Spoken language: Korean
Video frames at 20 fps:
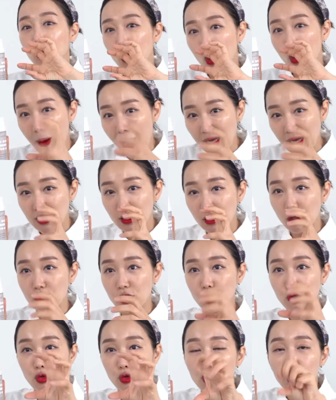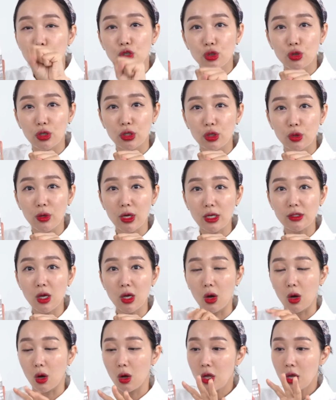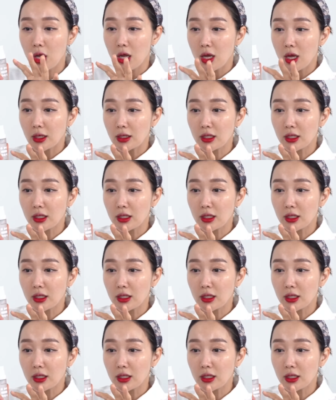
락토바실러스 균주를 네. 이용해서